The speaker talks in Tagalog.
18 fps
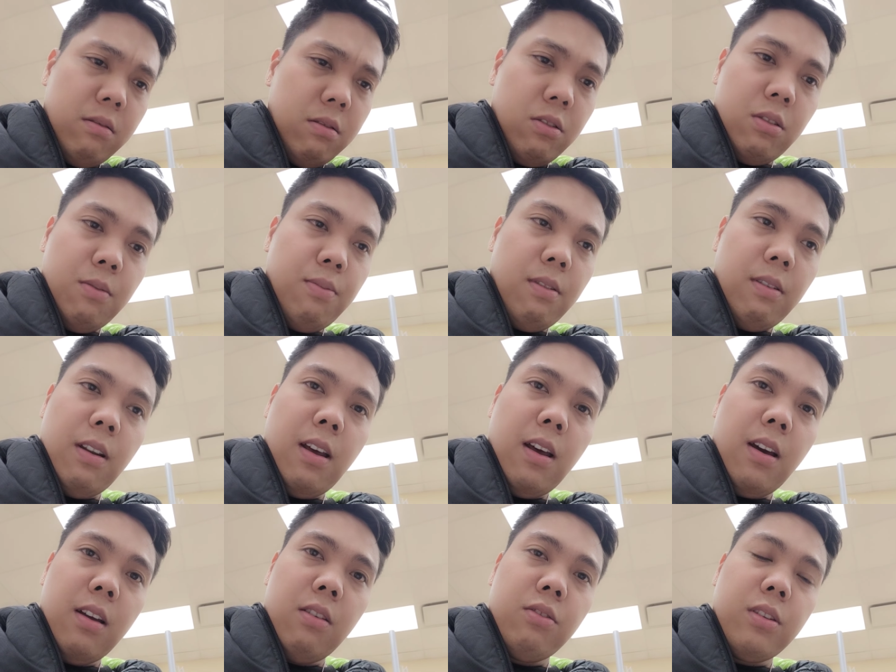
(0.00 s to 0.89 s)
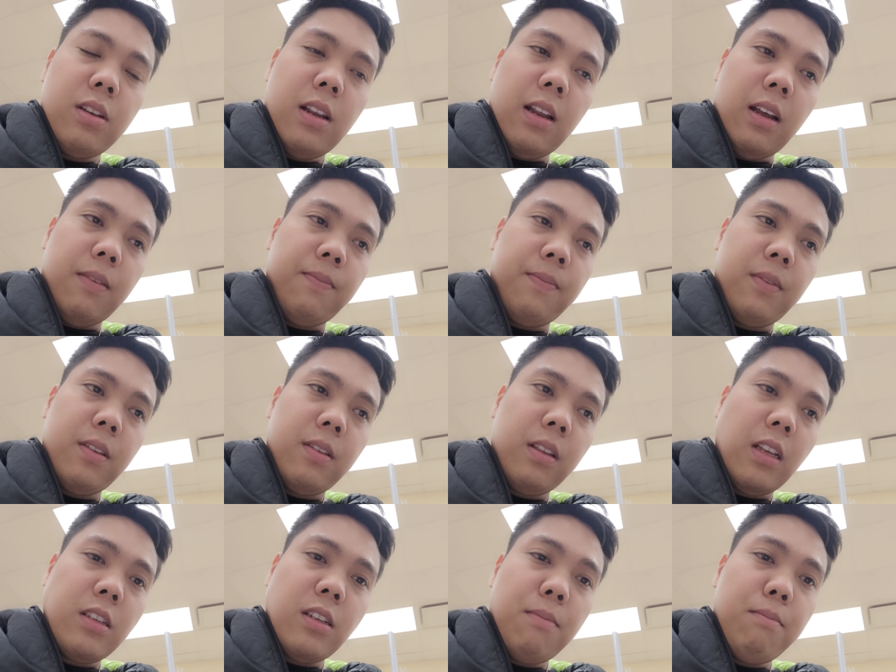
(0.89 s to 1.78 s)
Sobrang na ano sila.
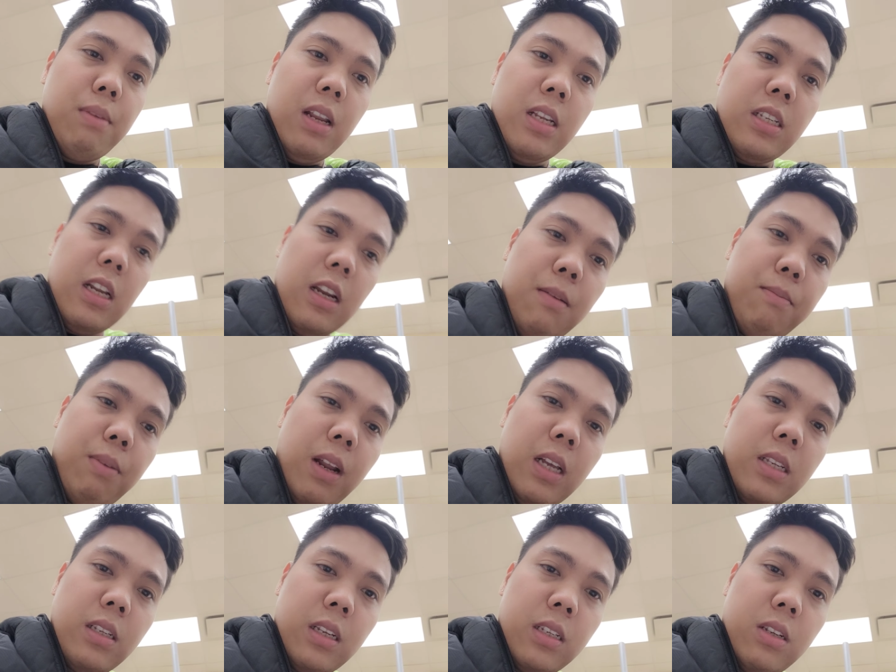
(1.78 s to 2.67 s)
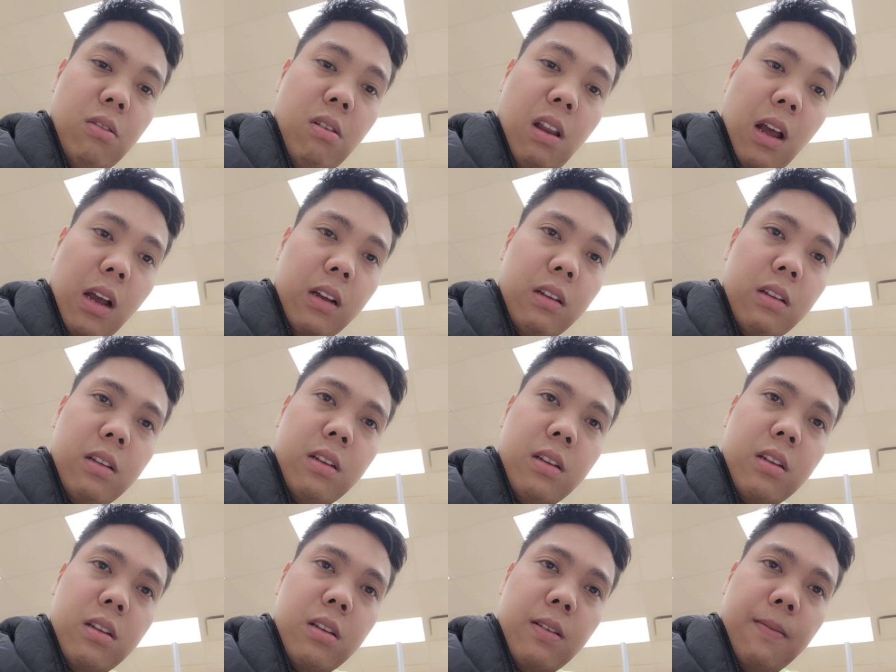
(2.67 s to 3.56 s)
Tapos ang bilis lang ng process, yun lang.
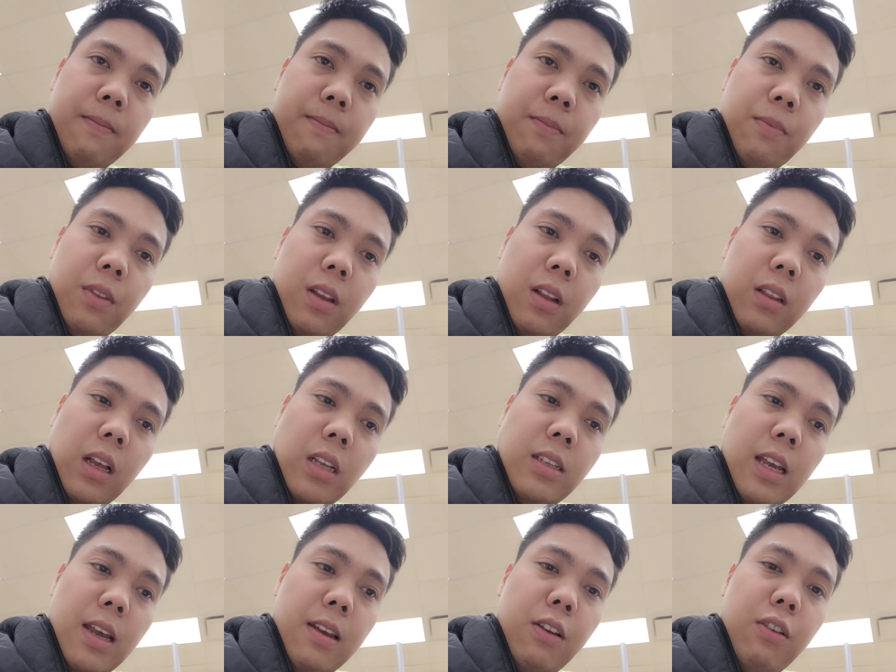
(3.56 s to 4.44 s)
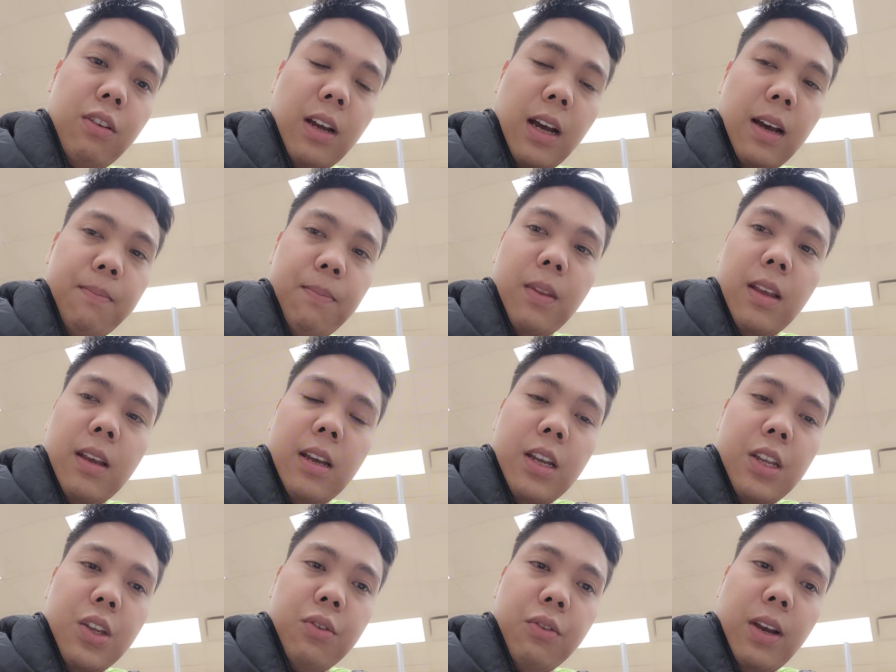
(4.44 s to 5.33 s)
Tapos yun eh nga,
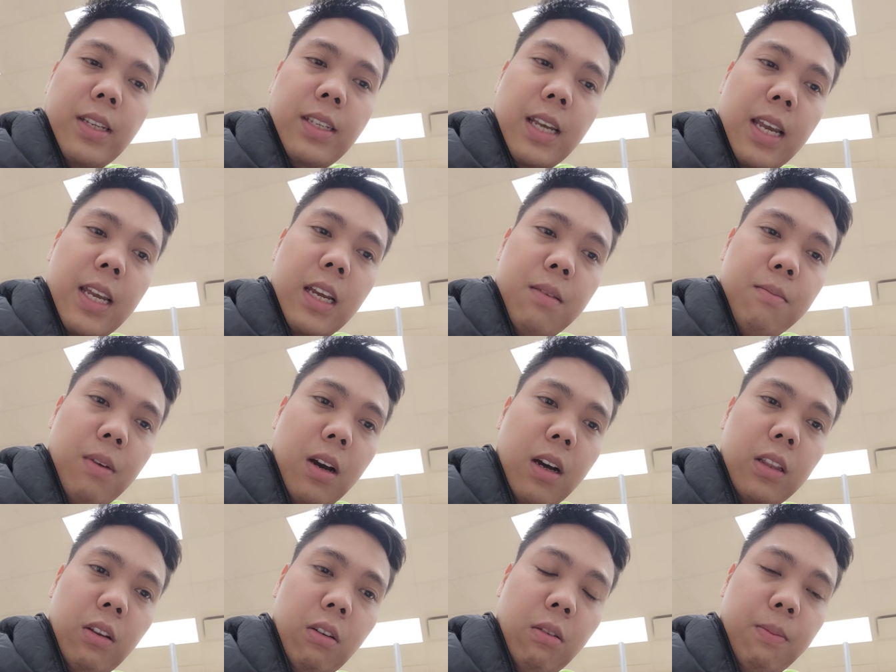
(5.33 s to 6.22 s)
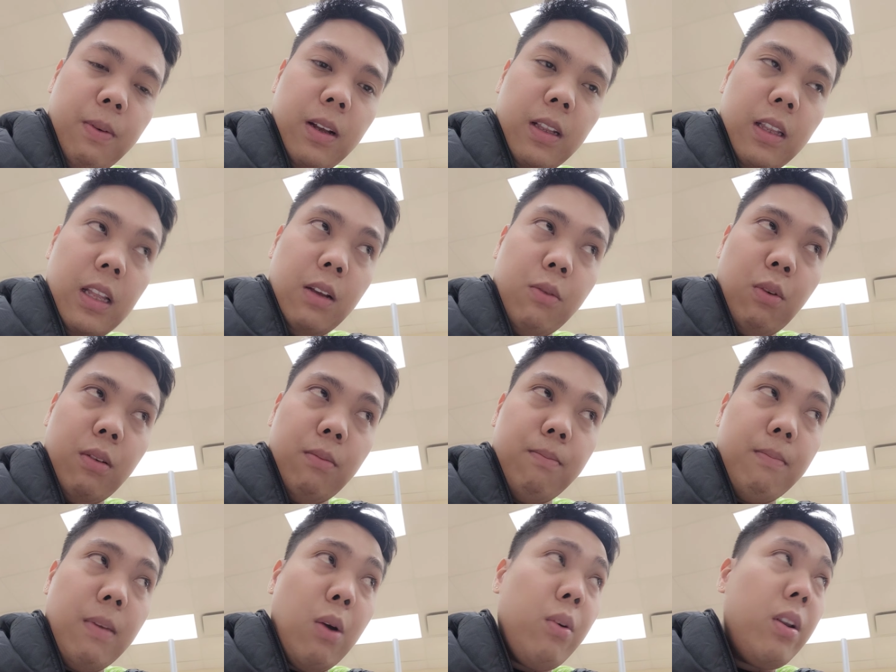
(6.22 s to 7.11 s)
yung SIN mga tropa, hindi, wag,
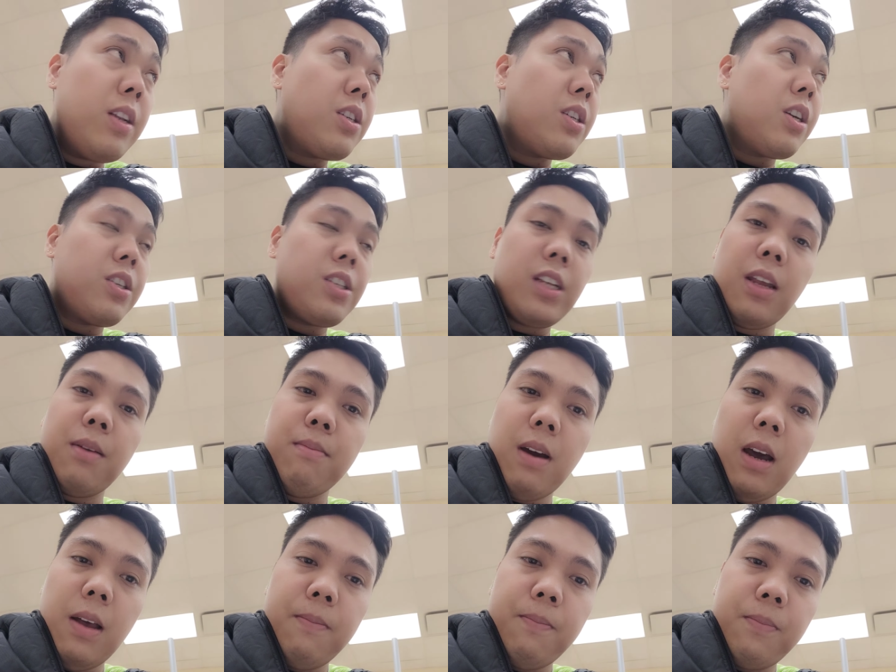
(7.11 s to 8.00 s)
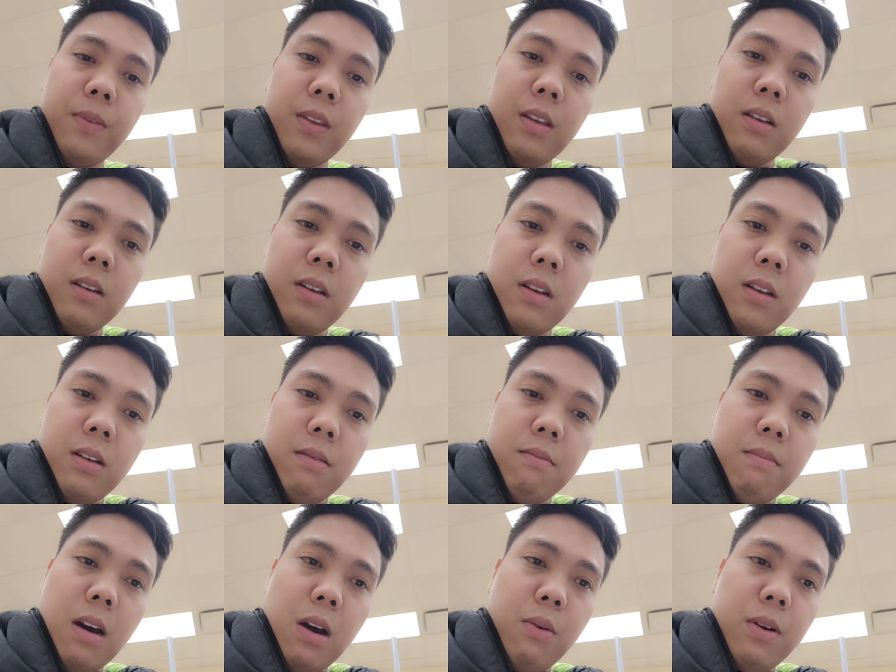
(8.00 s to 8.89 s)
bawal i-share sa iba.
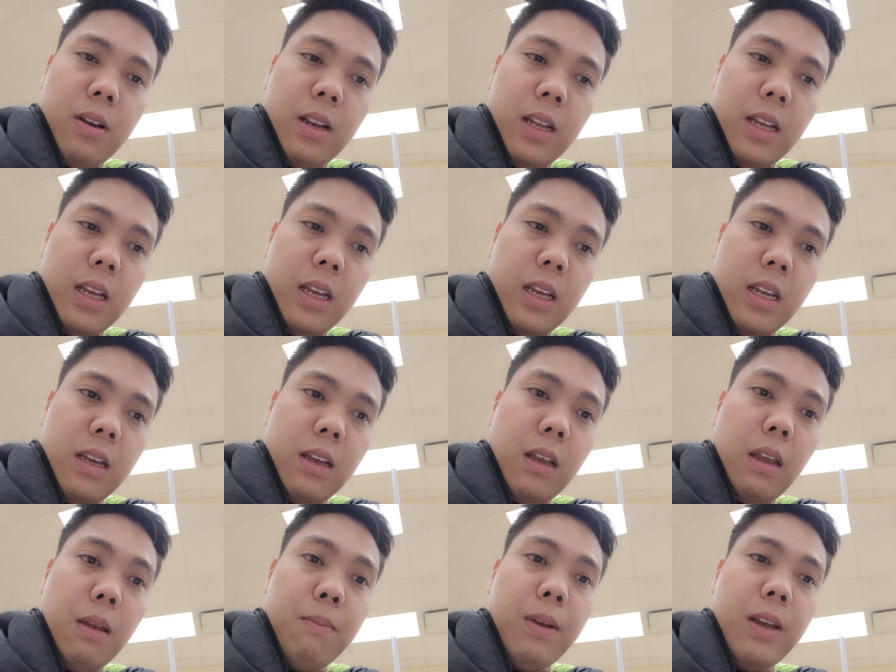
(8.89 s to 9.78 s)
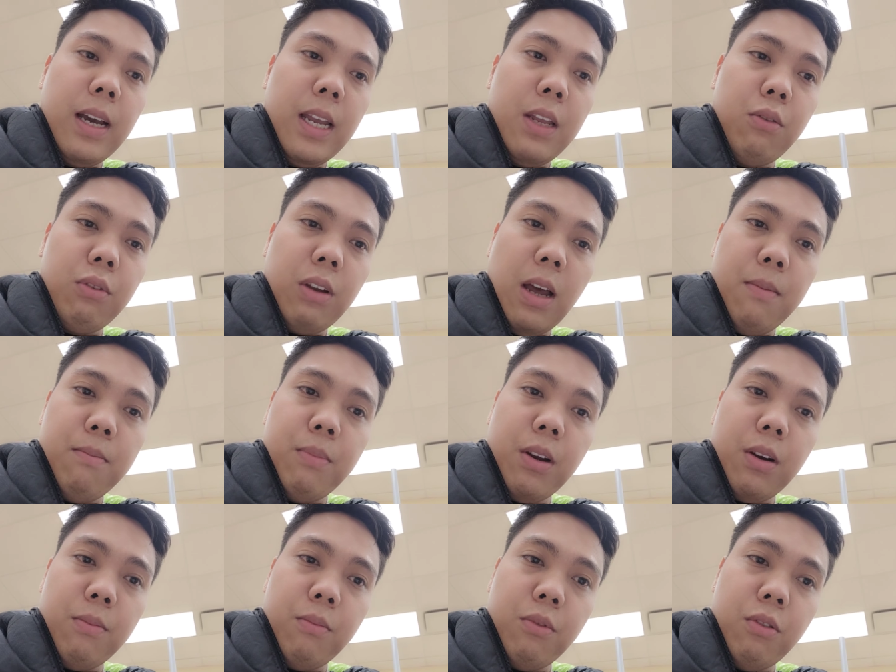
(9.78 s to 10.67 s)
Bawal i- ibigay yung
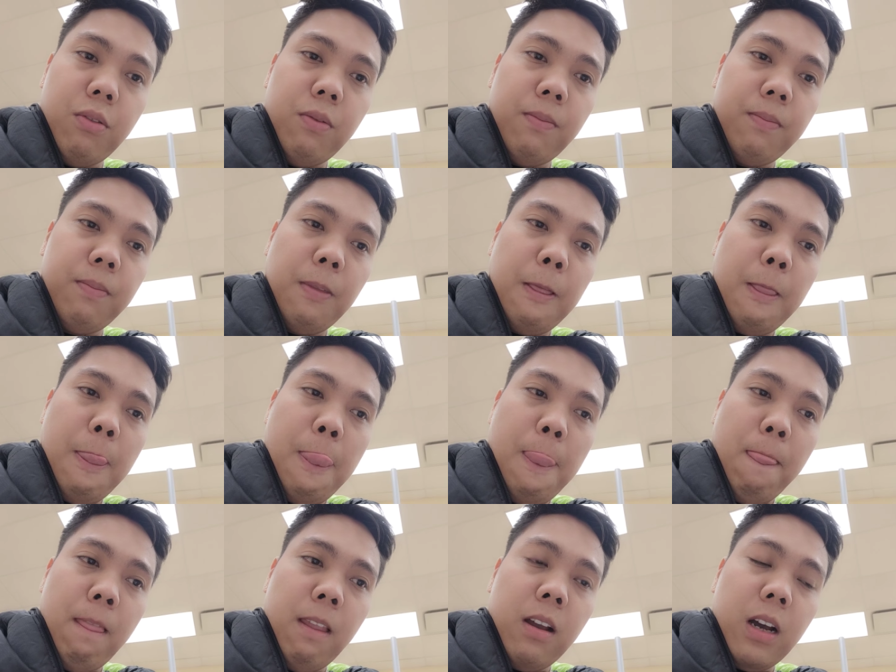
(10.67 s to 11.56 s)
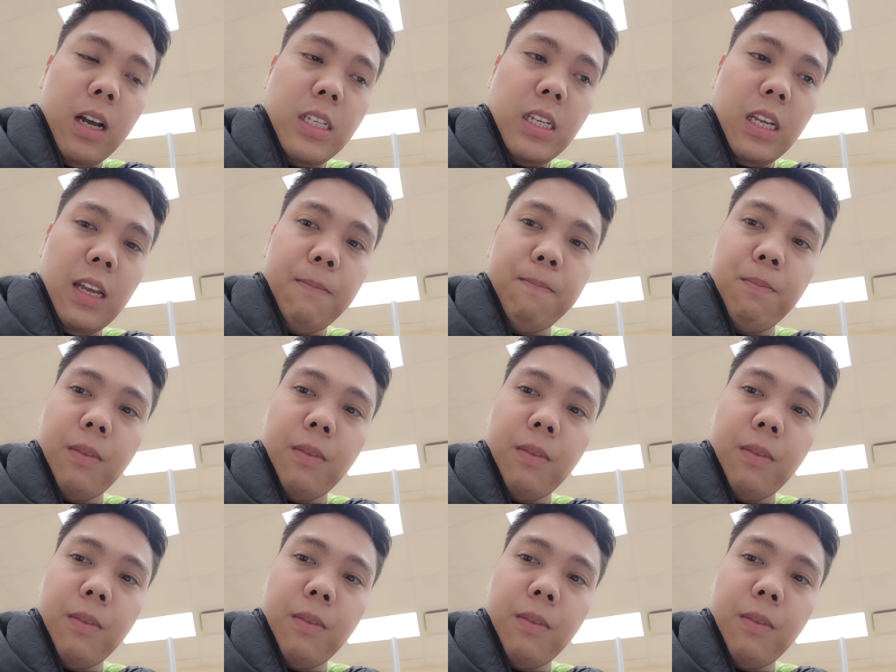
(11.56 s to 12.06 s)
number mo. Kasi,